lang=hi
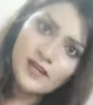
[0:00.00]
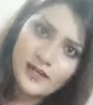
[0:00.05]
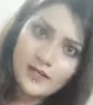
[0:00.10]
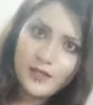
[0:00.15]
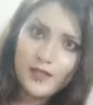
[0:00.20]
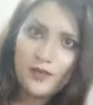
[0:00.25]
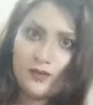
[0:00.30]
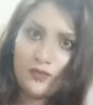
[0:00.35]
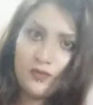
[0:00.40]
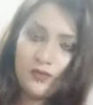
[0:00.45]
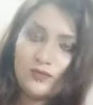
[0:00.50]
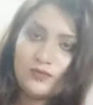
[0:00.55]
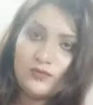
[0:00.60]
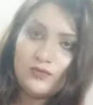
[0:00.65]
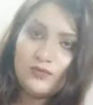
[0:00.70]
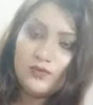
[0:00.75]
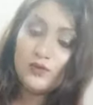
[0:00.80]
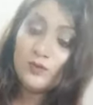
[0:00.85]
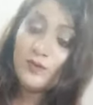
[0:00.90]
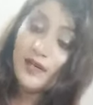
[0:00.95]
लड़के हो
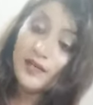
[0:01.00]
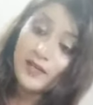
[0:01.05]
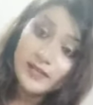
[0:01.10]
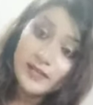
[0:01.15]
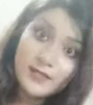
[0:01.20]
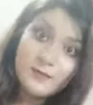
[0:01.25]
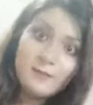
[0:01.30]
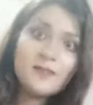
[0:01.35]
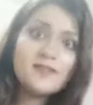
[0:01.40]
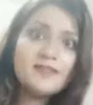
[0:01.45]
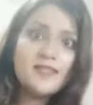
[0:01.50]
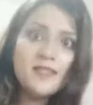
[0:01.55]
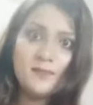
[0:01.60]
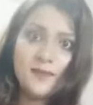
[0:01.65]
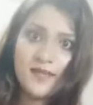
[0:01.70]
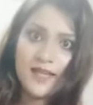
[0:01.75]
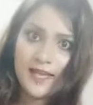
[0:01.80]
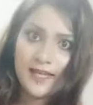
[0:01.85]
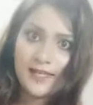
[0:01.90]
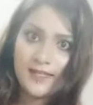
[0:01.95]
तुम्हें एक लड़की पसंद
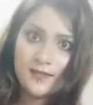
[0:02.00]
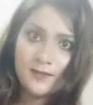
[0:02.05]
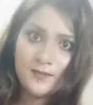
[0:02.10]
भी आई